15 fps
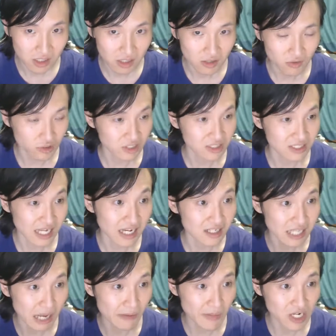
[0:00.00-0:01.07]
或者三个
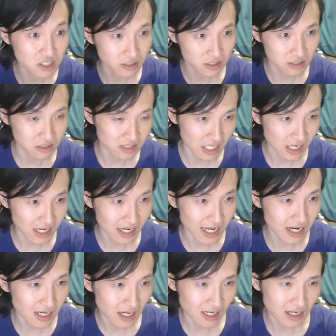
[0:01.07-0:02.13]
dimension，三个
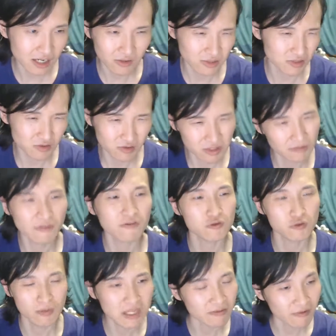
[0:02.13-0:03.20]
量纲啊，或者说你们
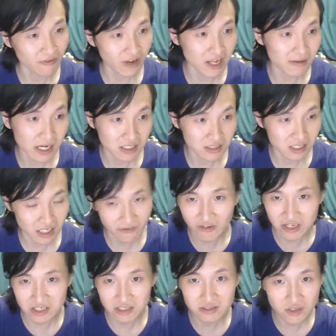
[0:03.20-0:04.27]
随便怎么翻译吧，这个
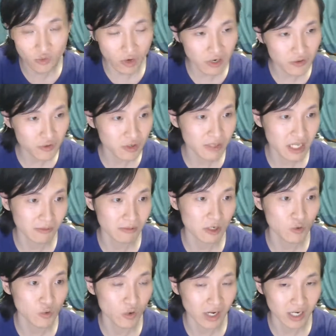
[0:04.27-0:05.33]
反正这话语都被他们
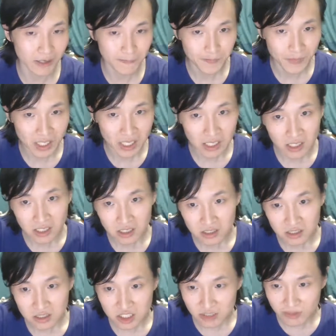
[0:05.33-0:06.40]
垄断了。
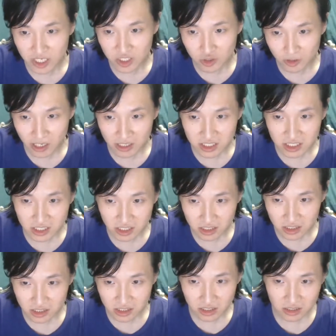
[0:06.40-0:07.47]
致命坐标系
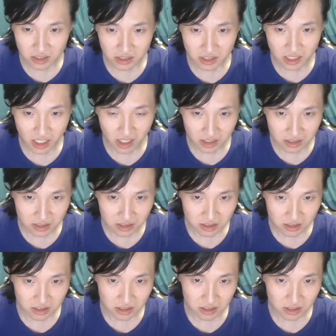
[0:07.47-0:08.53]
的。
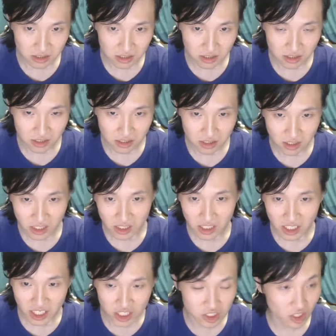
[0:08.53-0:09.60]

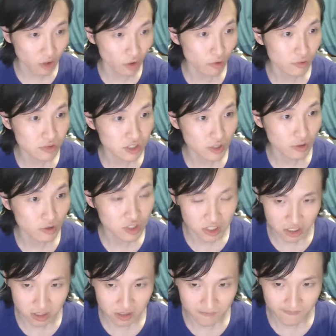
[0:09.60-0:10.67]
一轴就
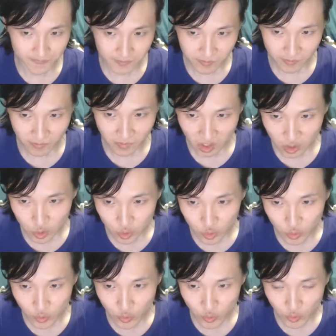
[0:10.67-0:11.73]
是
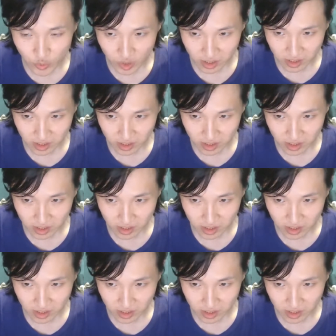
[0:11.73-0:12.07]
术语